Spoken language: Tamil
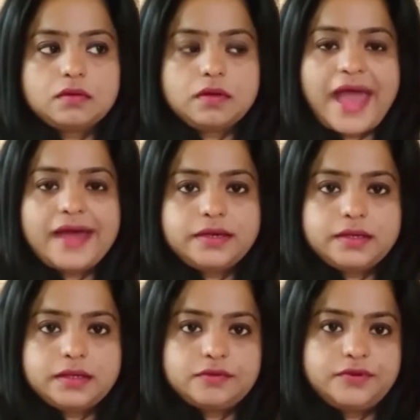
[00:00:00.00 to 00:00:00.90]

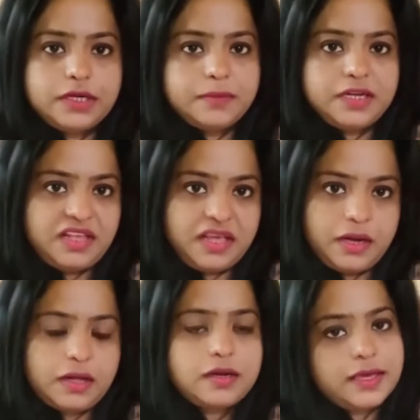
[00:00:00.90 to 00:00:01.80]
கேரட் விட்டமின்
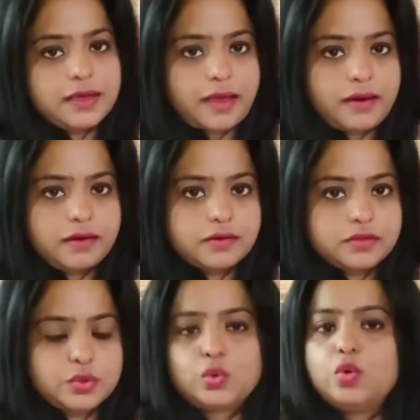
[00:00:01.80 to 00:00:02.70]
ஏனால் நீங்கள் கேரட்
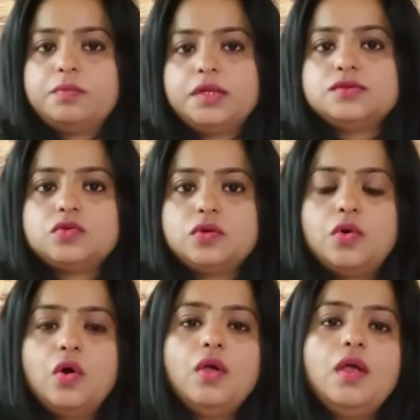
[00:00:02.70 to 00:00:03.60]
எடுத்துக்கணும் அப்படின்னு
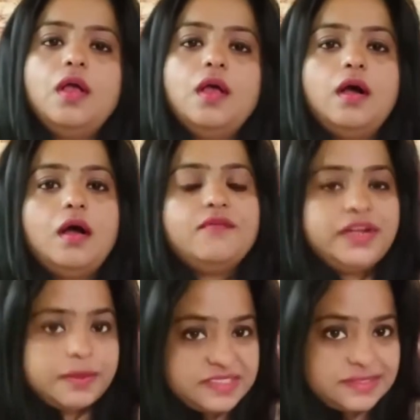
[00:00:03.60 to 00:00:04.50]
சொல்லுவோம்
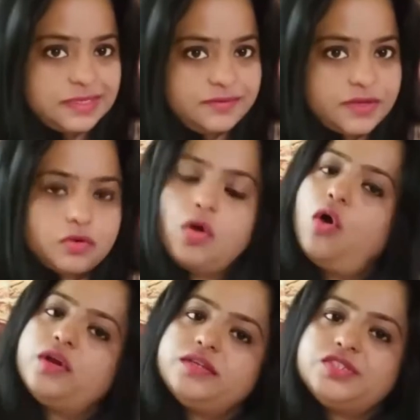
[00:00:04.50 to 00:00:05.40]
விட்டமின் சி வேணும்னா
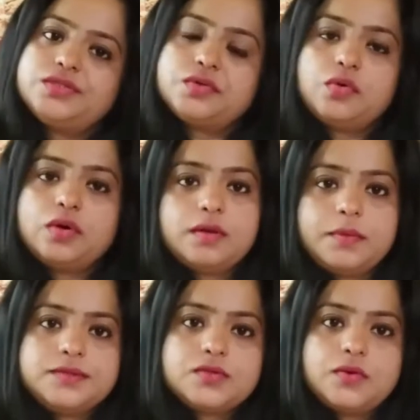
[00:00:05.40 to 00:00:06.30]
ஆரஞ்சு எடுத்துக்கோங்க
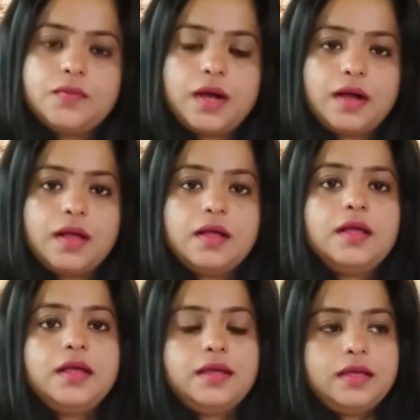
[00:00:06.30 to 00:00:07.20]
அப்படின்னு சொல்லுவாங்க
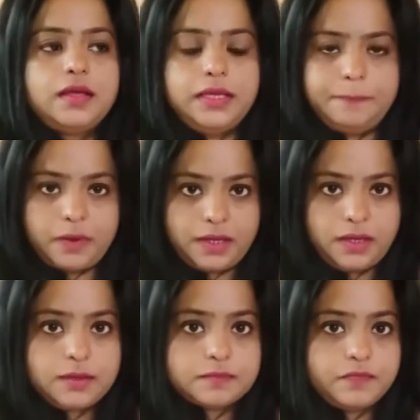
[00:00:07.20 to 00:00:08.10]
இப்படி
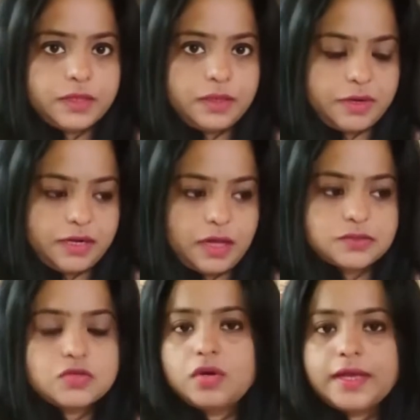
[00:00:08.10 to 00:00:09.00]
இப்படி
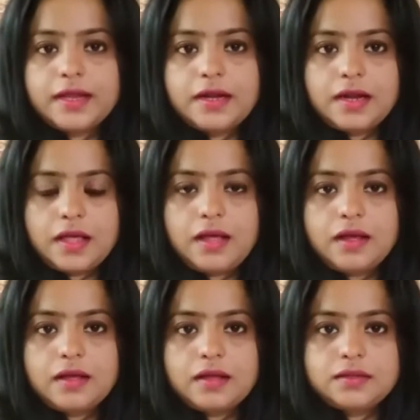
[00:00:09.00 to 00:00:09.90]
நான் சொன்ன எல்லா
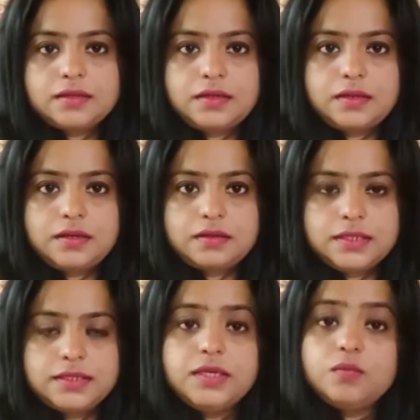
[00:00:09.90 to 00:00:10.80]

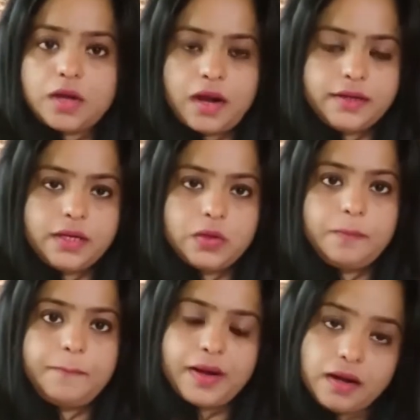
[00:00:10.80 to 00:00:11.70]
இதையும் காட்டிலும்
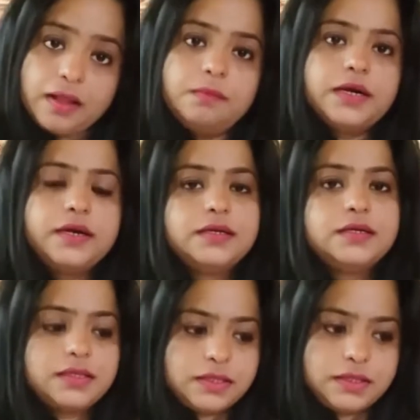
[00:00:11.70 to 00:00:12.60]
பல
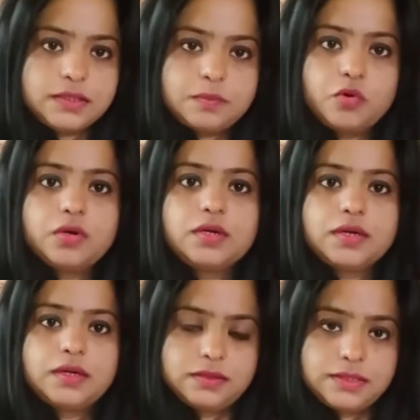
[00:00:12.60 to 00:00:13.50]
மடங்கு இந்த
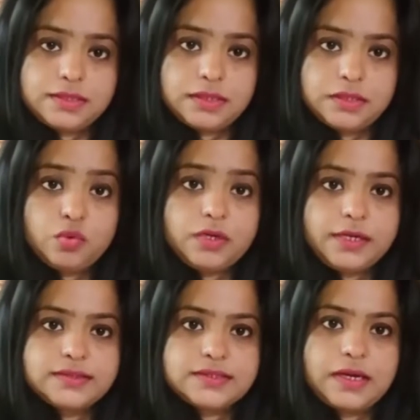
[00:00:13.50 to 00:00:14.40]
பொருட்கள் இந்த
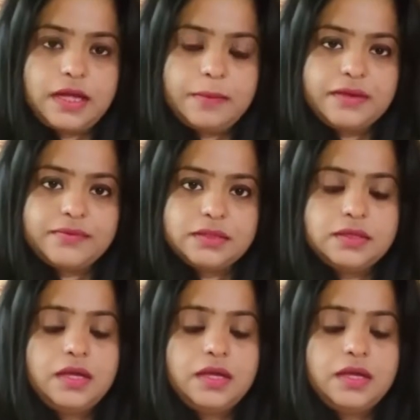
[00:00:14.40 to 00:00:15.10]
நியூட்ரியன்ஸ் எல்லாமே வந்து